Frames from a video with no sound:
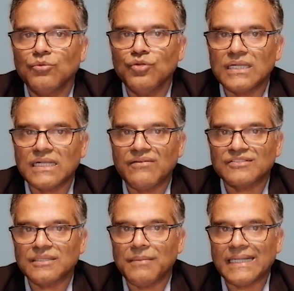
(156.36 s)

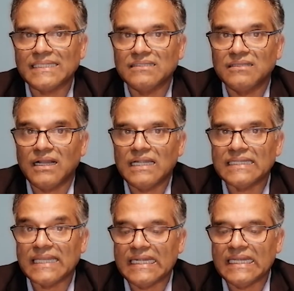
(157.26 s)
முகக்கவசம் அணிந்தால்
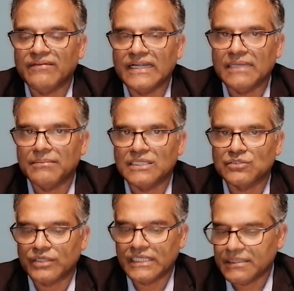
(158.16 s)
நல்ல விடயம்
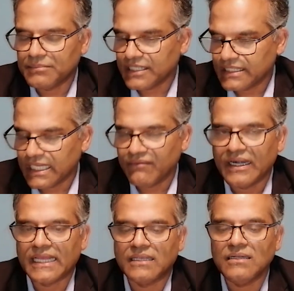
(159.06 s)
என்று சொல்லியும் இதே
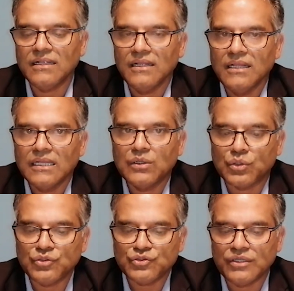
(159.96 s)
வேளையில்
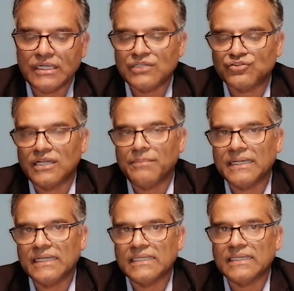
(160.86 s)
குருன்சுலன்
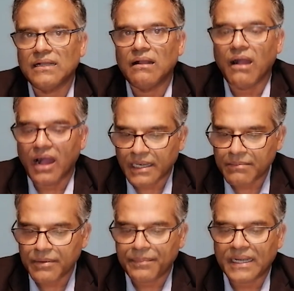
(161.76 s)
சொல்லப்படுகின்ற
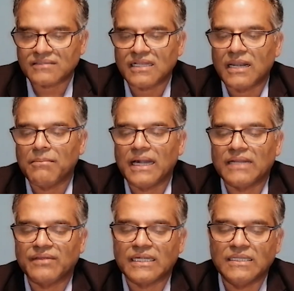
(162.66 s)
ஆரம்ப பாடசாலை
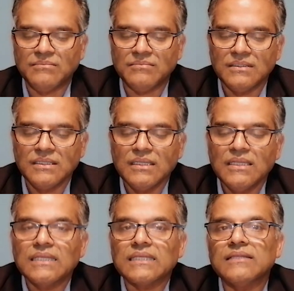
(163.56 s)
மாணவர்களும்
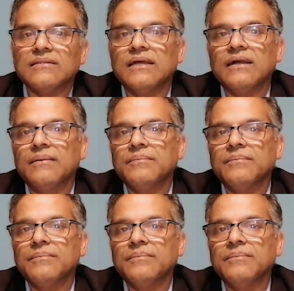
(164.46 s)
இந்த